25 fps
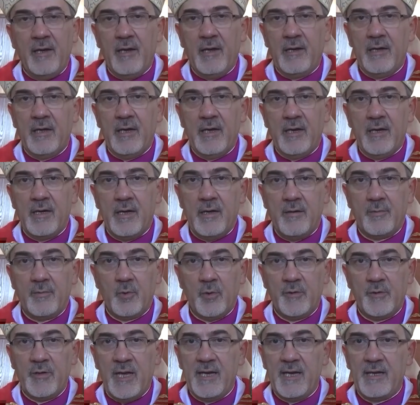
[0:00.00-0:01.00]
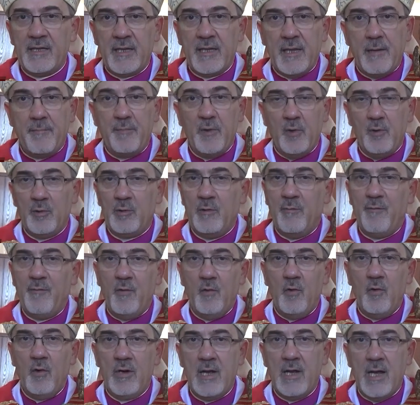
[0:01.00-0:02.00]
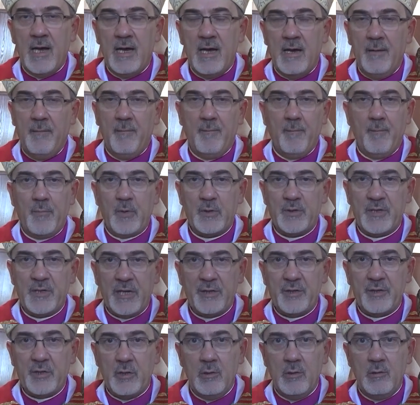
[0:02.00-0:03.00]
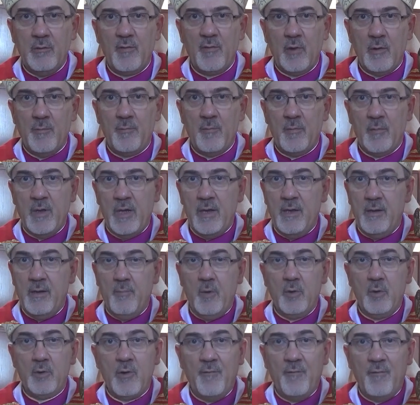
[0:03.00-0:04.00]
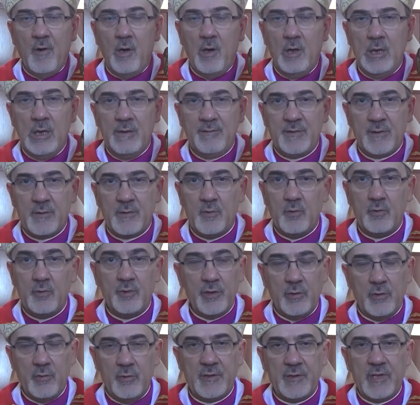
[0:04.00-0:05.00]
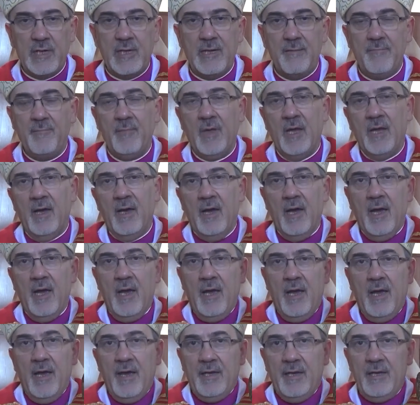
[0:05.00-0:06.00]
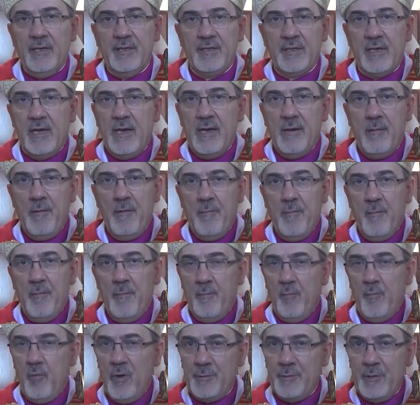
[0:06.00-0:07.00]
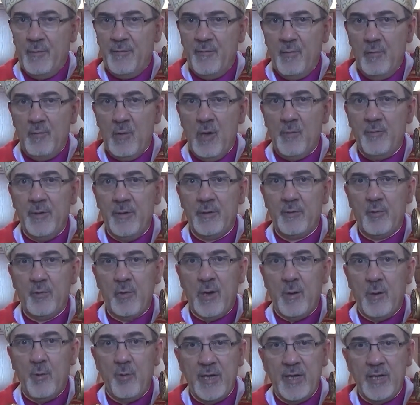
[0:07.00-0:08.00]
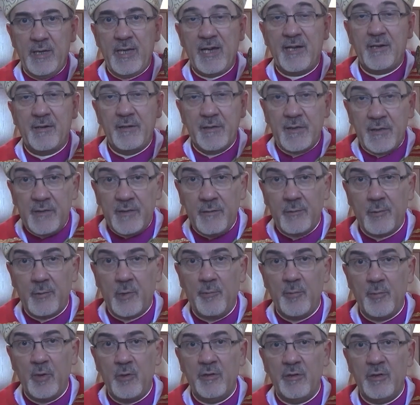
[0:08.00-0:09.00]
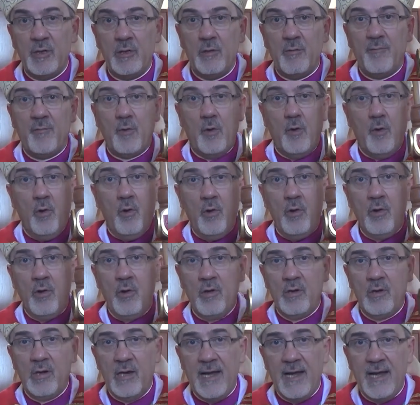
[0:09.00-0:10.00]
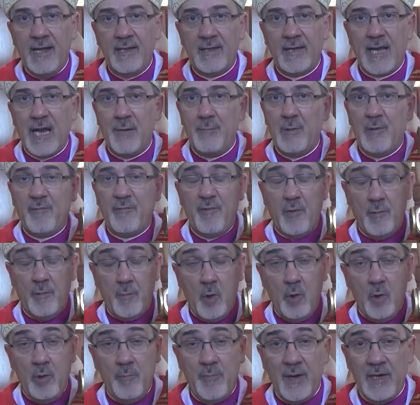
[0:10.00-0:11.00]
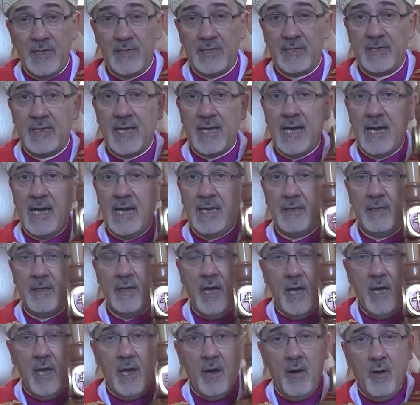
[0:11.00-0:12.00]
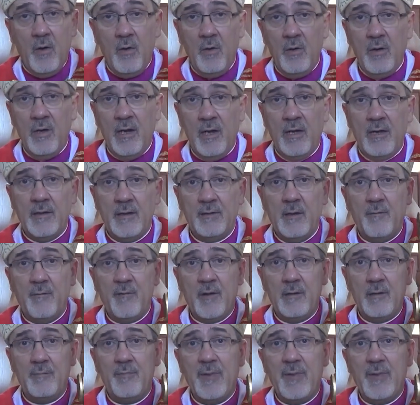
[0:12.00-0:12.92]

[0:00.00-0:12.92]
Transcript: uh, today the beautiful uh, procession from uh, Mount of Olives to Jerusalem. It's a wonderful moment where we, the Christian community of all Holy Land, coming from all Palestine, all uh, different